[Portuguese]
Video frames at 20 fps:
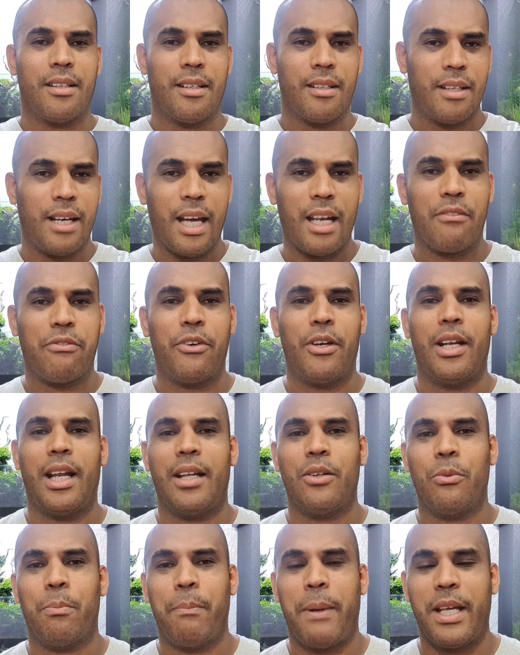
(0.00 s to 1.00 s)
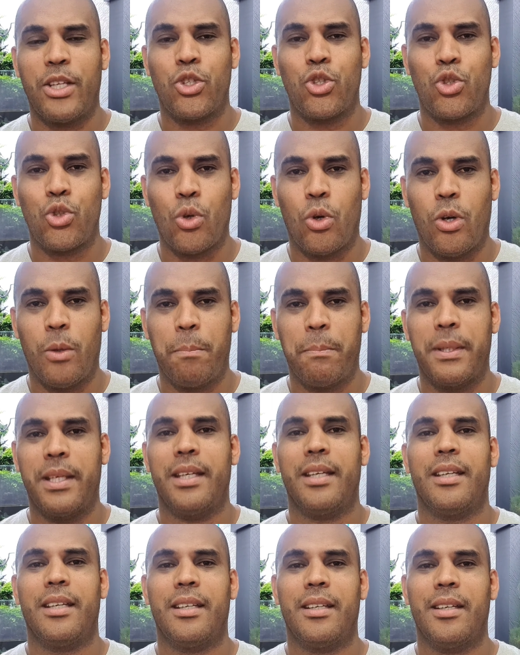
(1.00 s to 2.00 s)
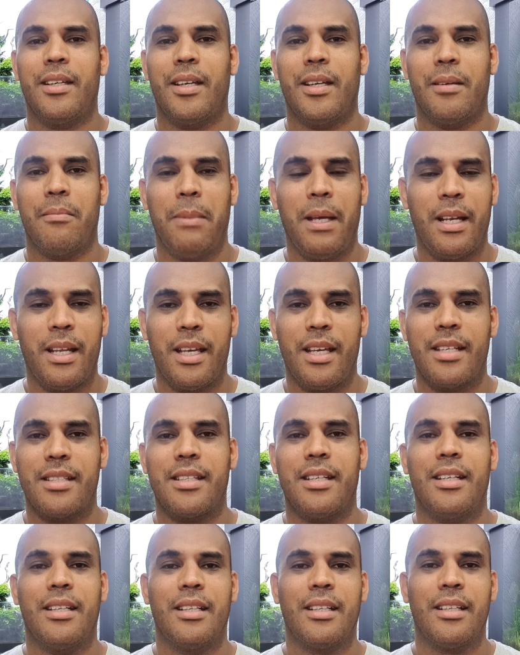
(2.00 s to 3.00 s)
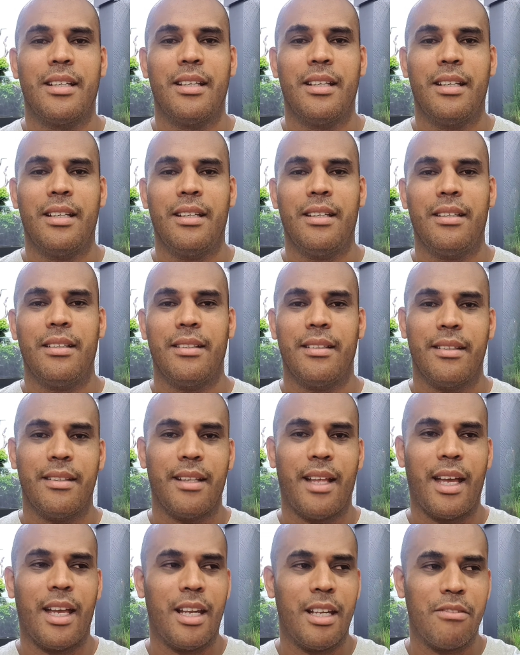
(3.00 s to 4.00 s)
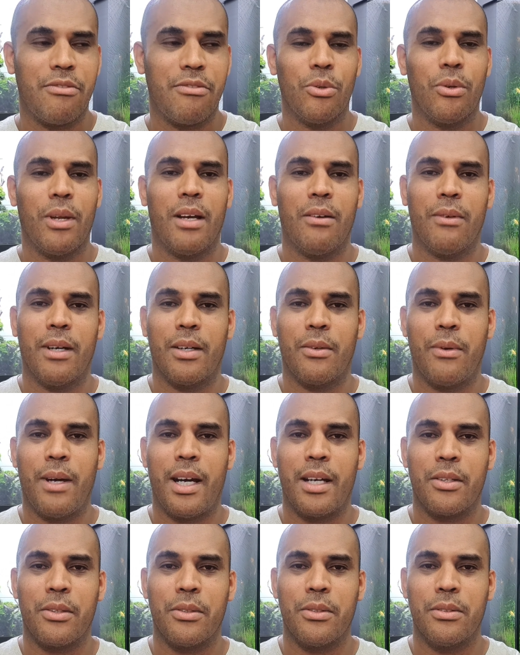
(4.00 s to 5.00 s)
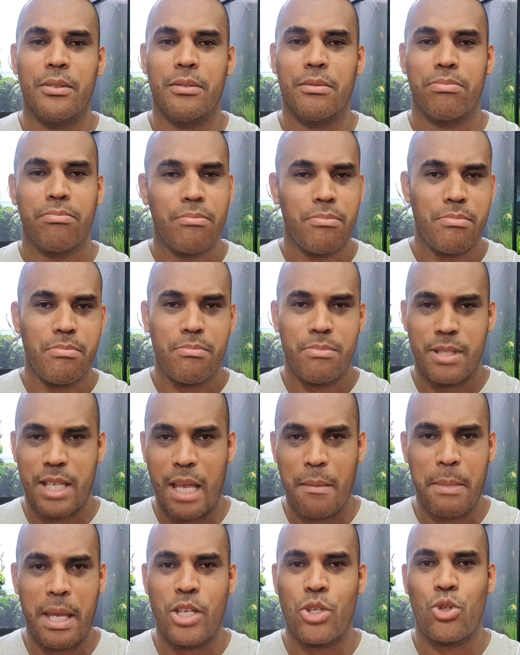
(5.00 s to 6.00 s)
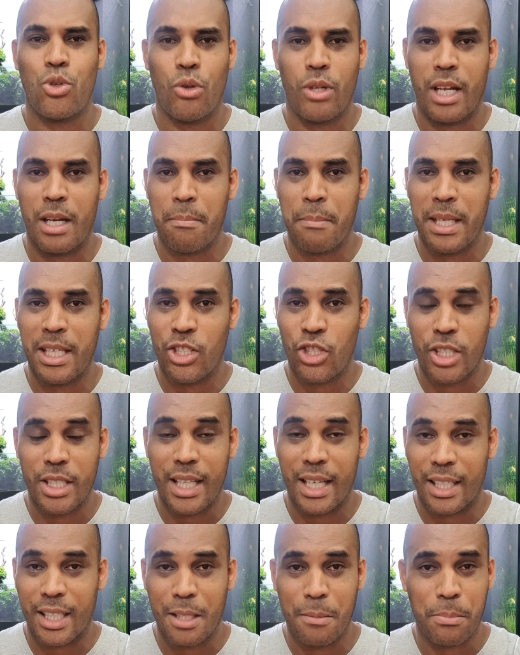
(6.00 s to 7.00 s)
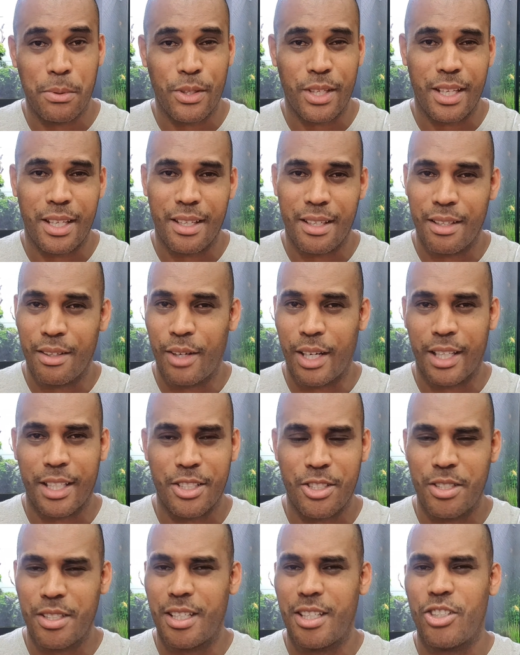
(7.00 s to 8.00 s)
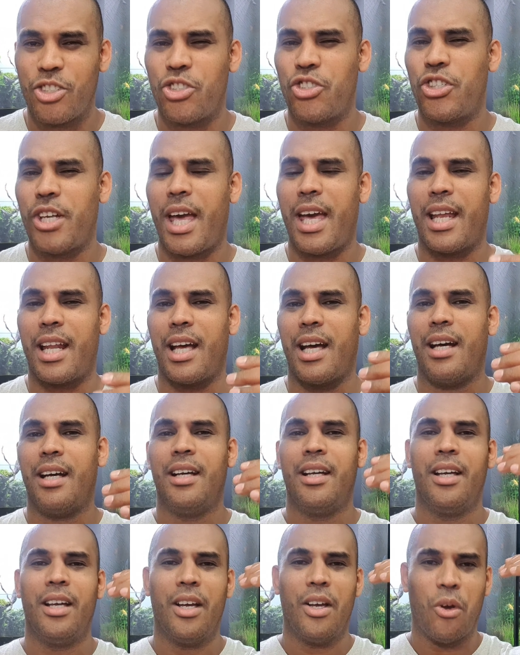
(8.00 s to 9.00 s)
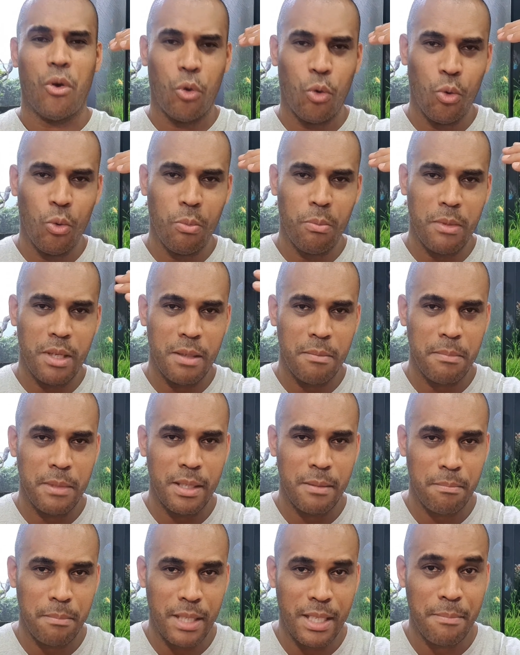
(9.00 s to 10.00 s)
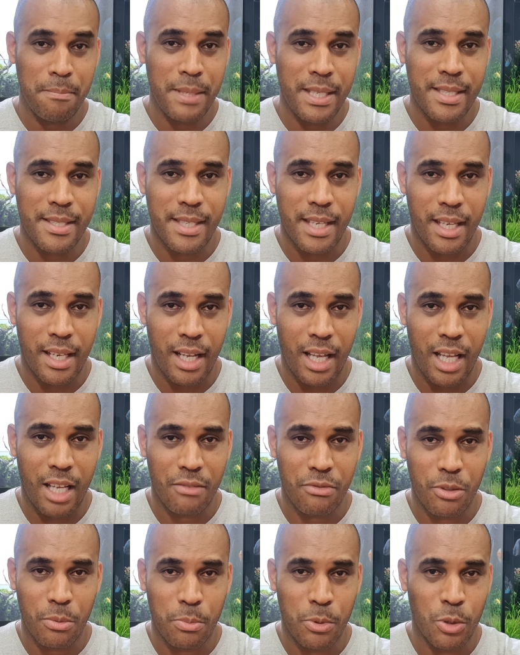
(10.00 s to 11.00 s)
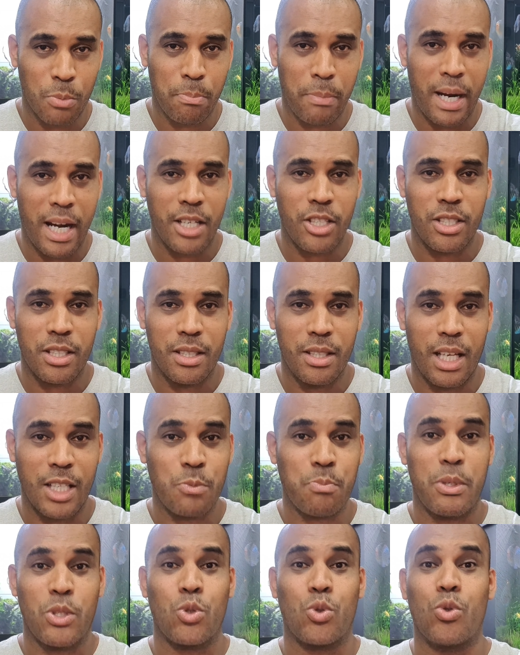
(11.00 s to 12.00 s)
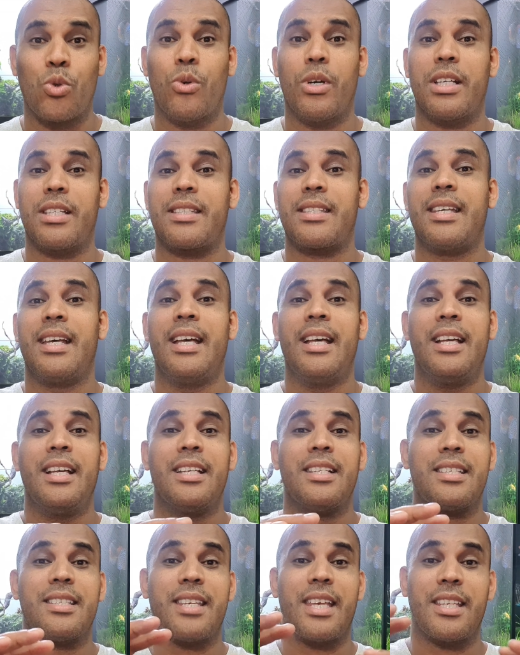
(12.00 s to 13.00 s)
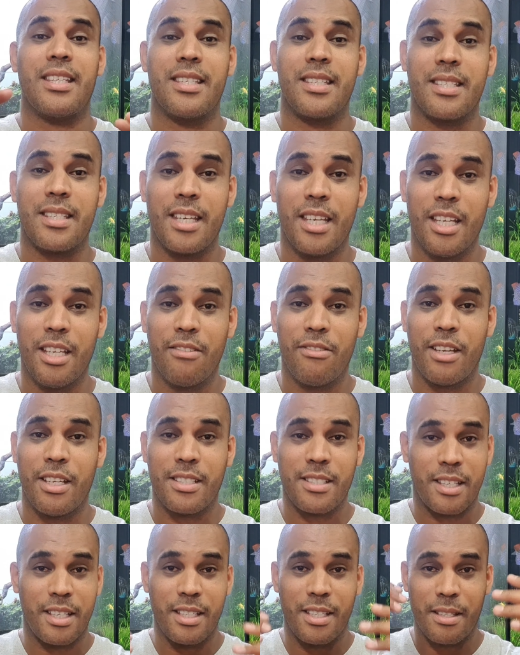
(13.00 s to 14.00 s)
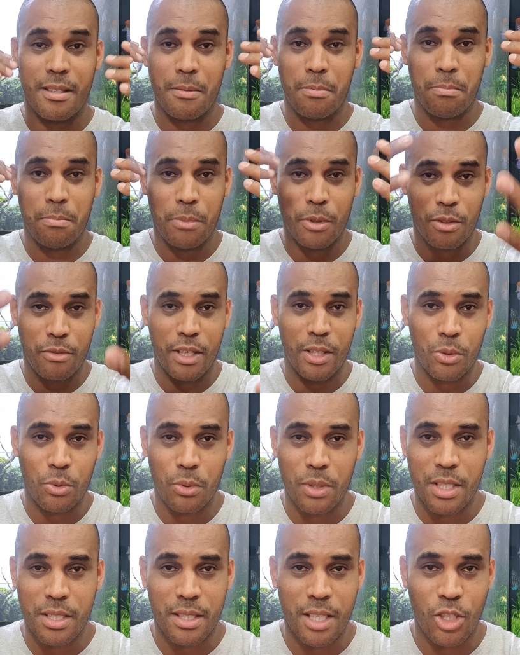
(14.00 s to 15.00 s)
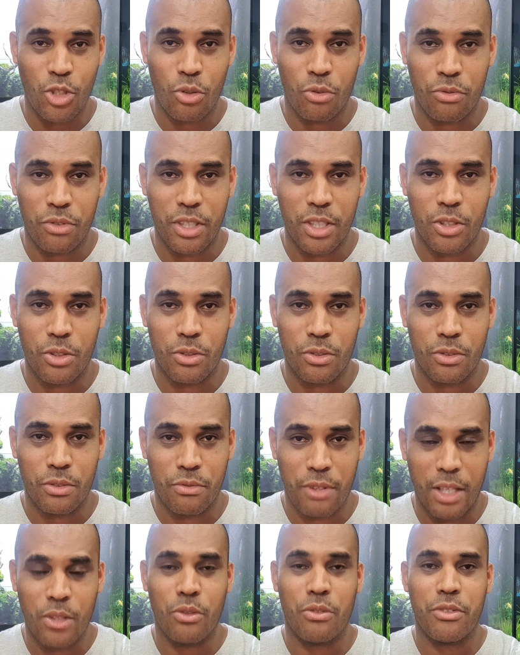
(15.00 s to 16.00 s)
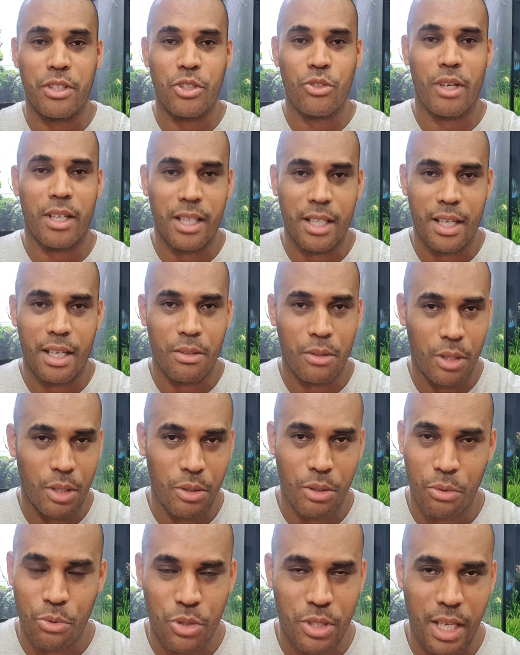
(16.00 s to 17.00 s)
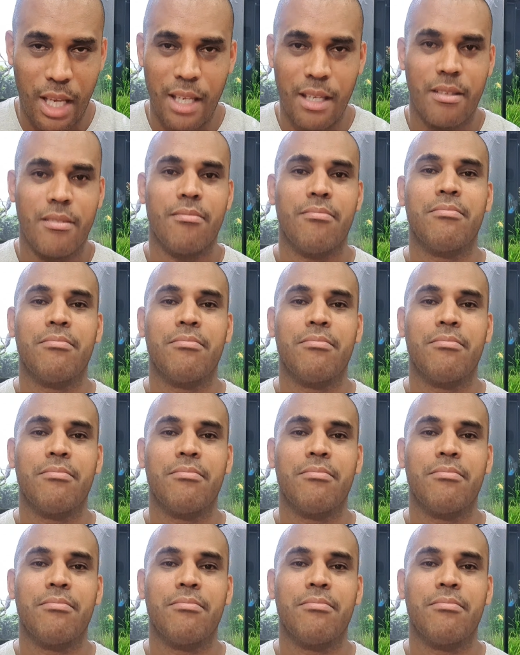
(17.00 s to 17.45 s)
O cara foi lá no pet shop, beleza. Aí ele lá um aquário, sem mencionar medida aqui, porque eu acredito que gera um mimimi miserável por parte das pessoas sensíveis que porventura estejam vídeo, vendo o vídeo aí, né? Eu não sei.